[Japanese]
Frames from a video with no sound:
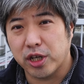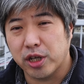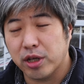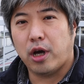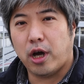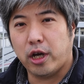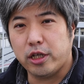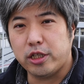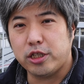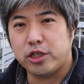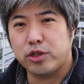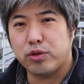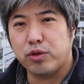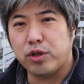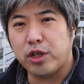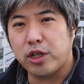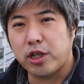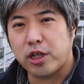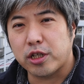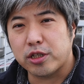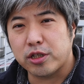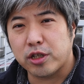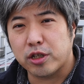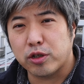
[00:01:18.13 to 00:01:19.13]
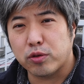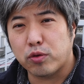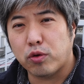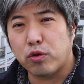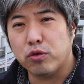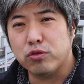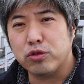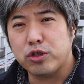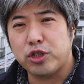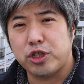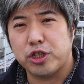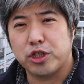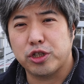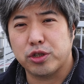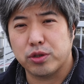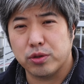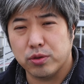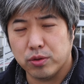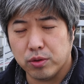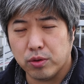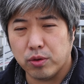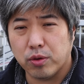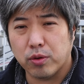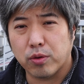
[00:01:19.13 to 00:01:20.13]
はいそれでですねあの本日
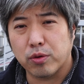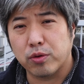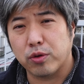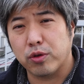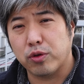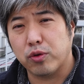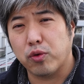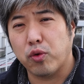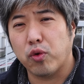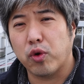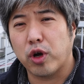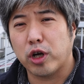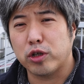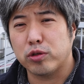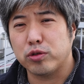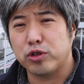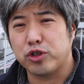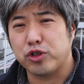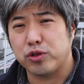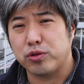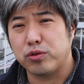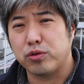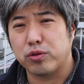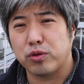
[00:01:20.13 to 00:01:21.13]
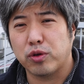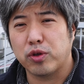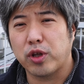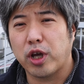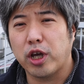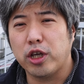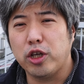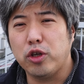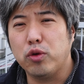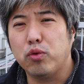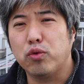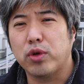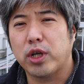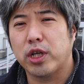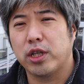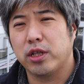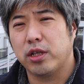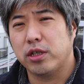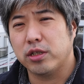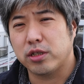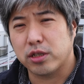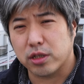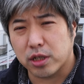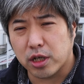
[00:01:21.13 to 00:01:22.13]
のこの動画の収録の内容なん
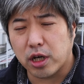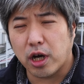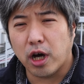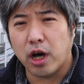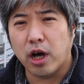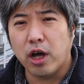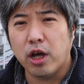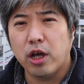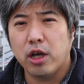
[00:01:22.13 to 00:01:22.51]
ですが、